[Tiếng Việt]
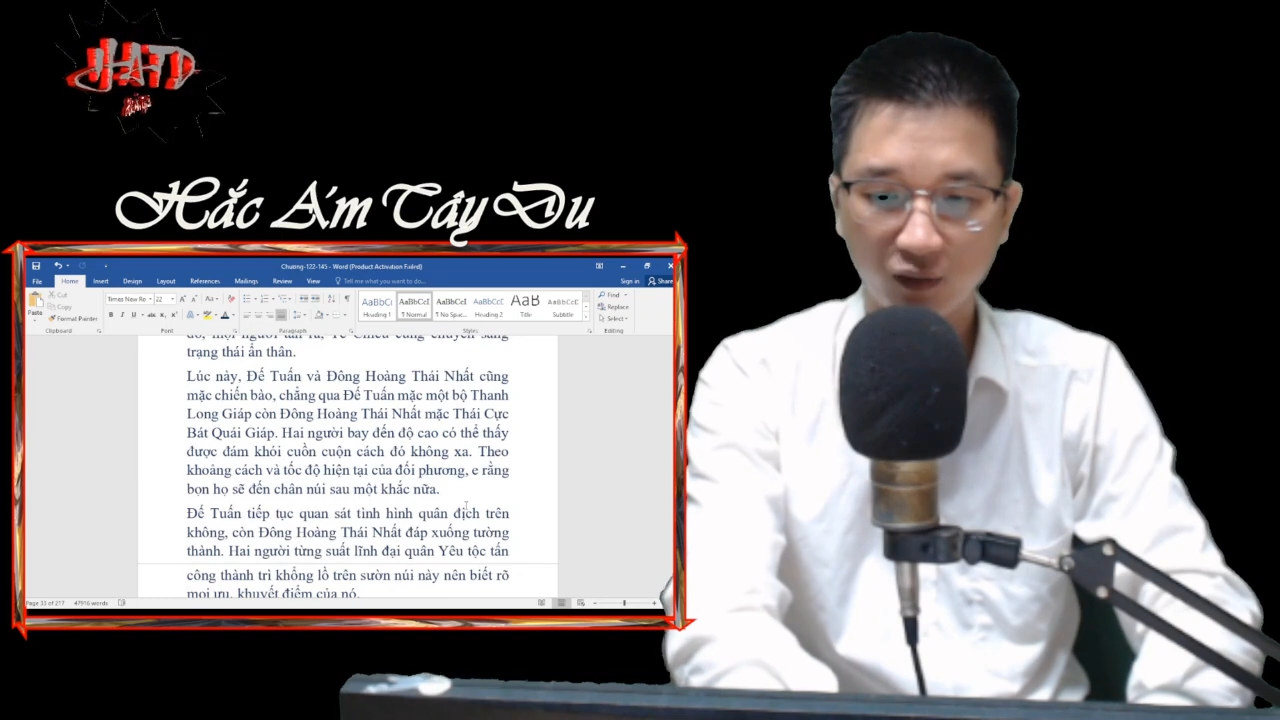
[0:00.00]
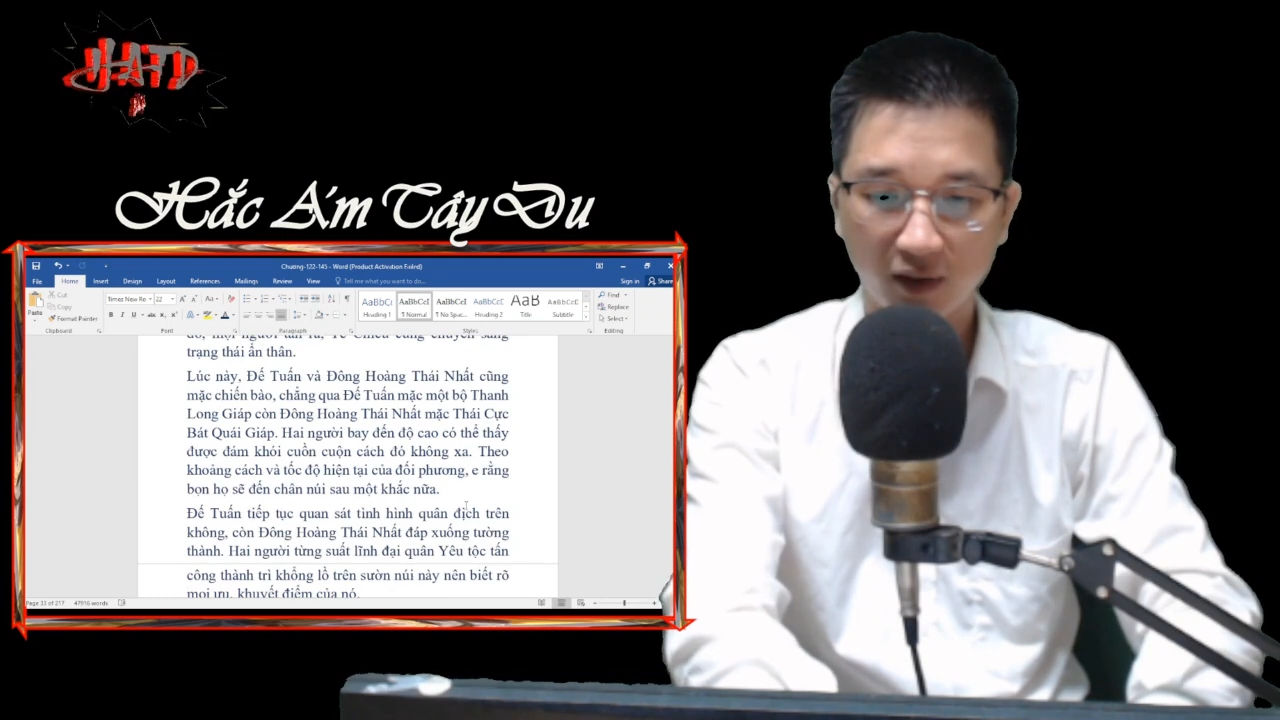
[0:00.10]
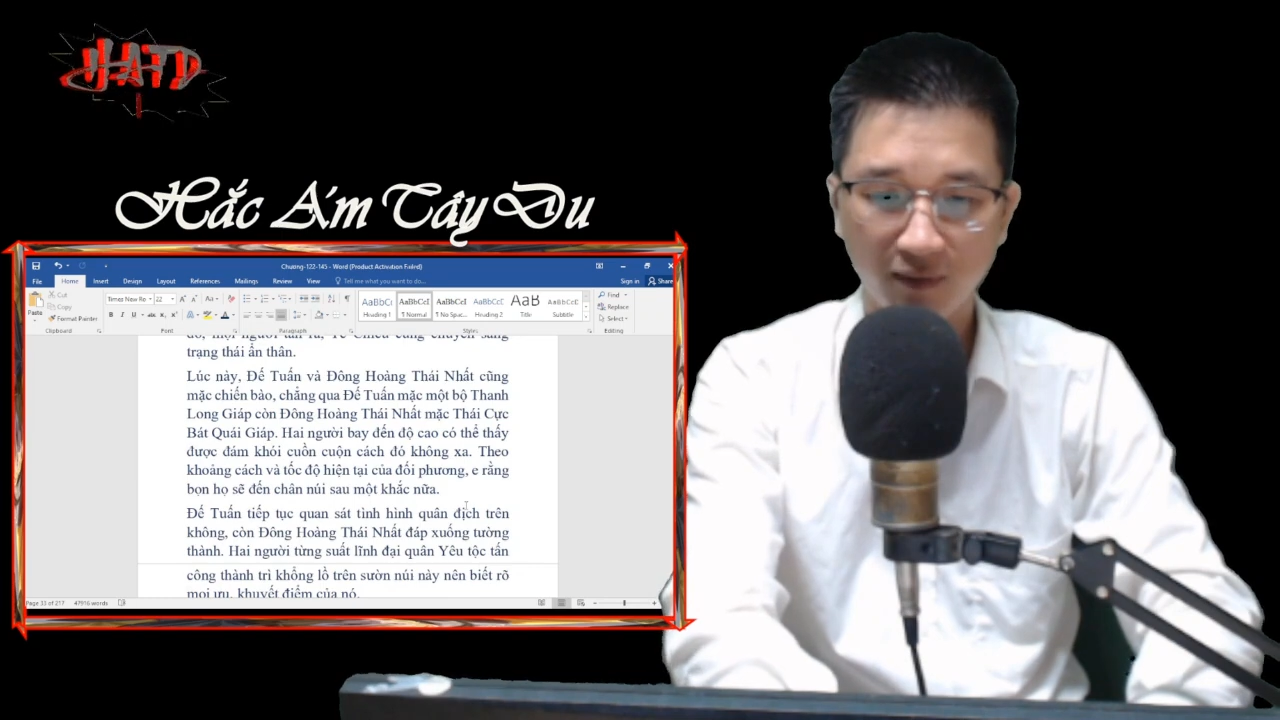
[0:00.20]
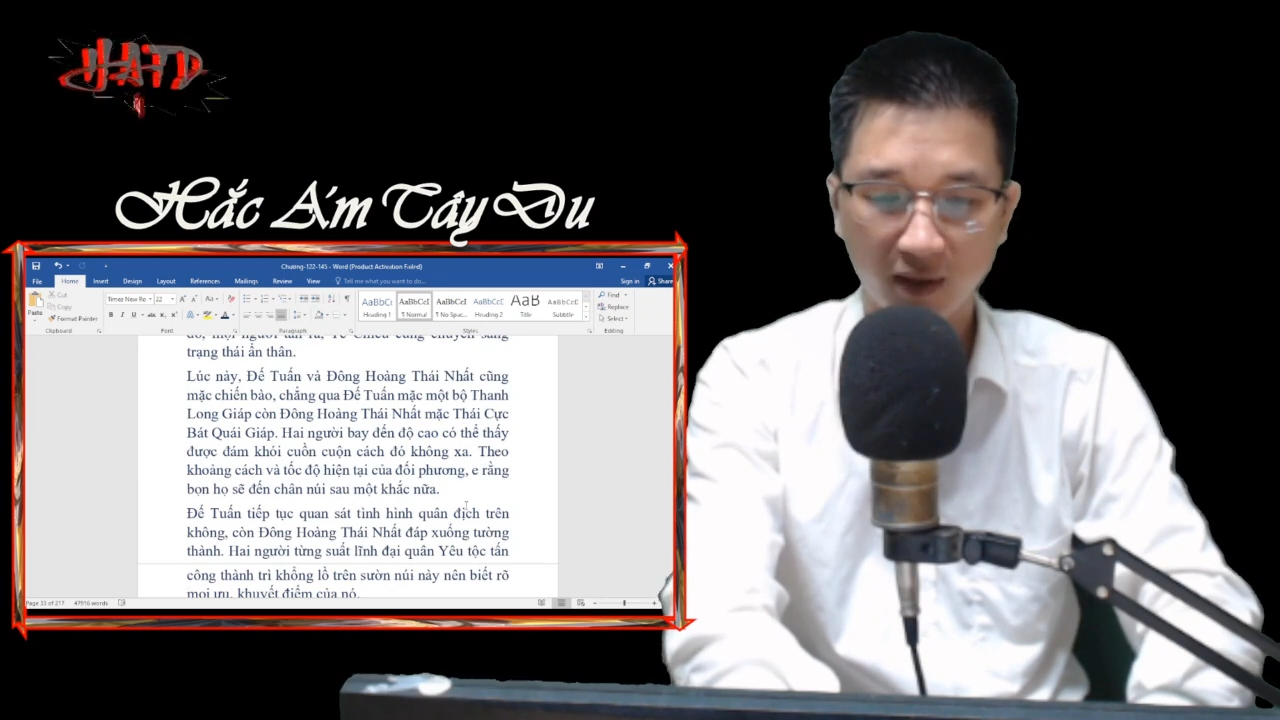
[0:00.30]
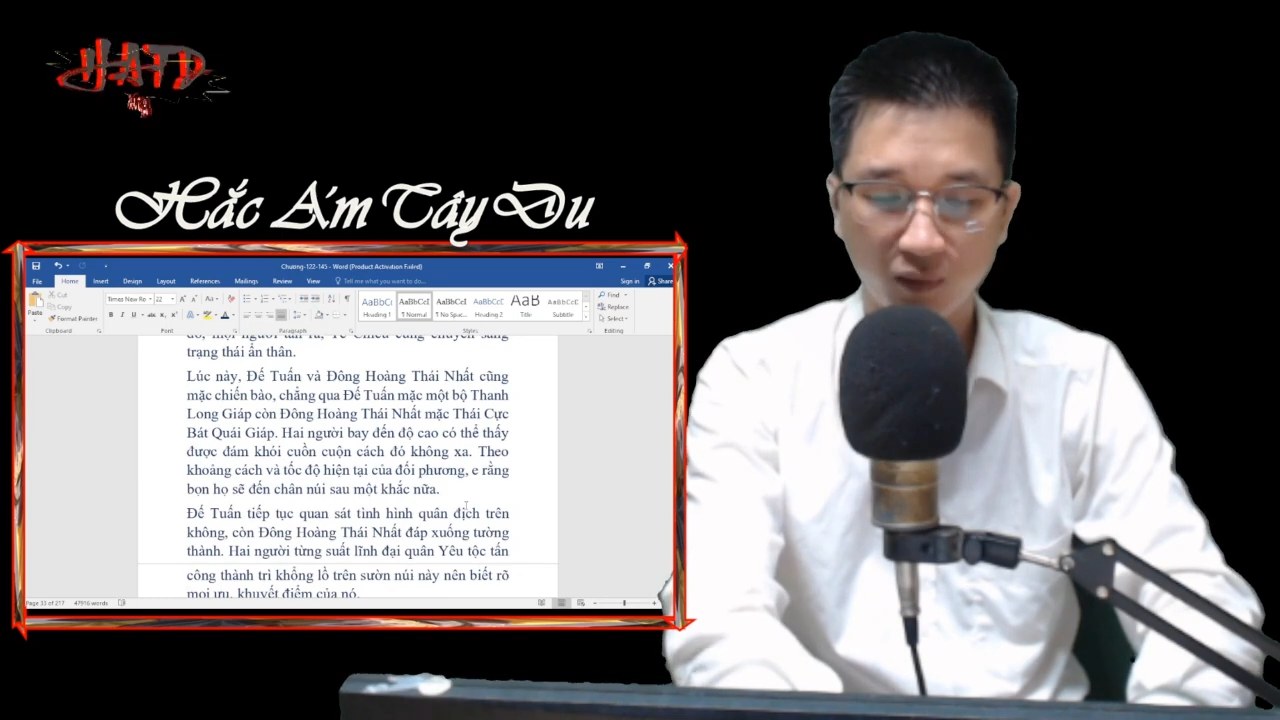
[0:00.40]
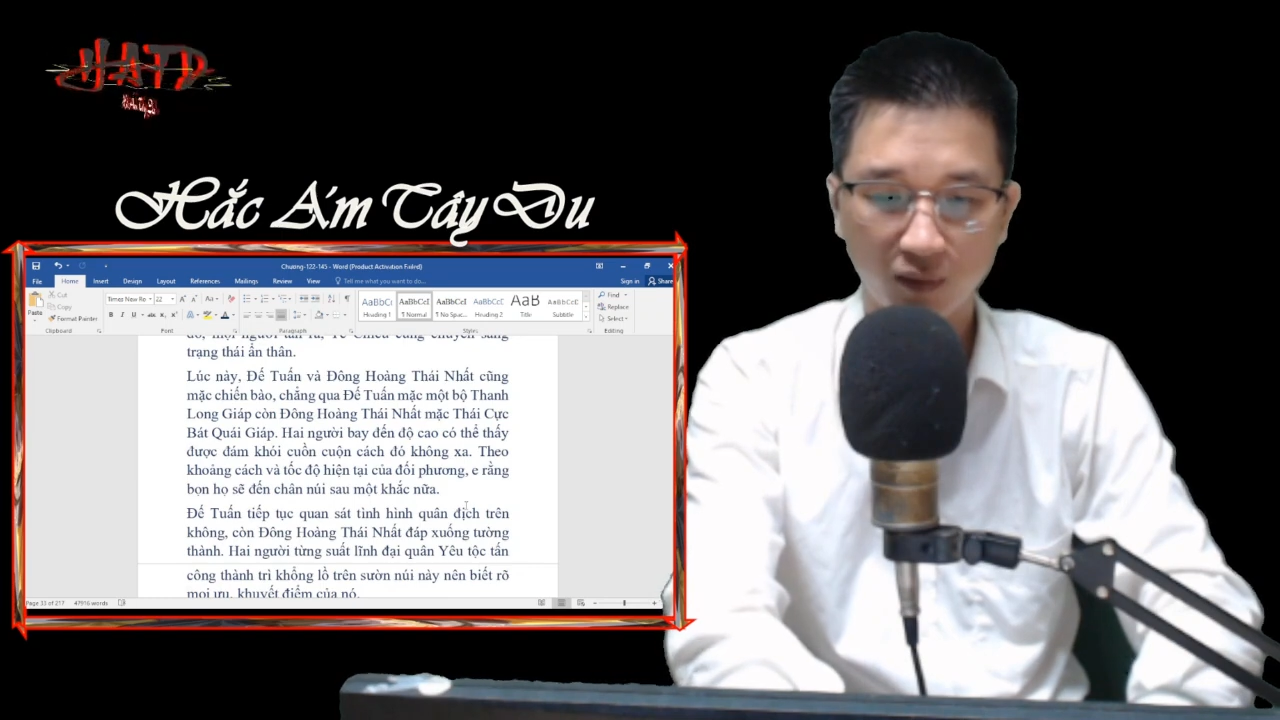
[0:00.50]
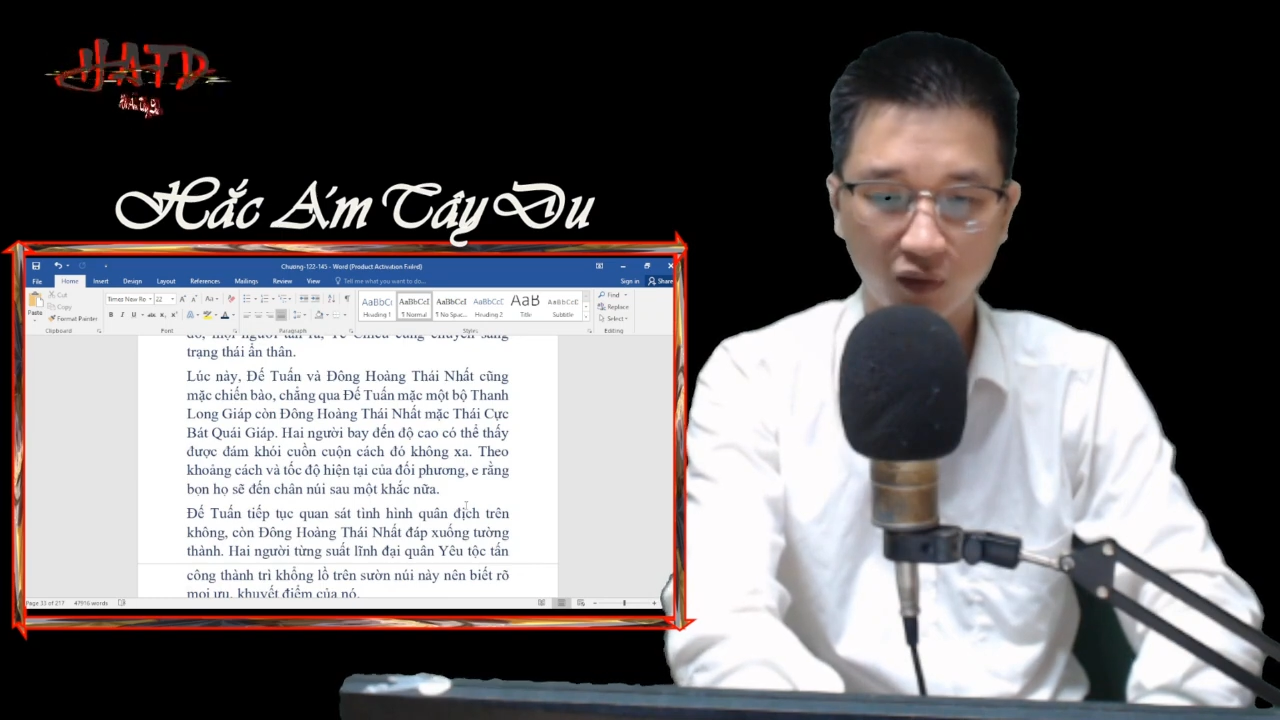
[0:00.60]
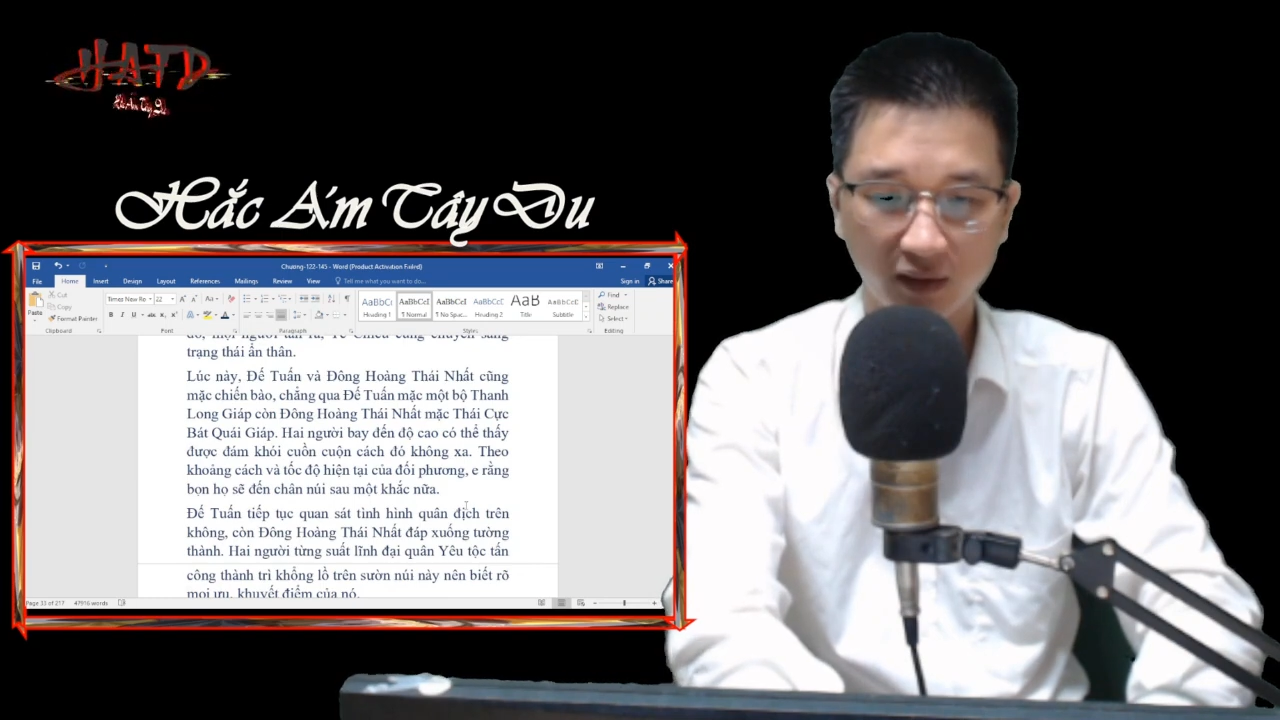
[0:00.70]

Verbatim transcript: Tuấn mặc một bộ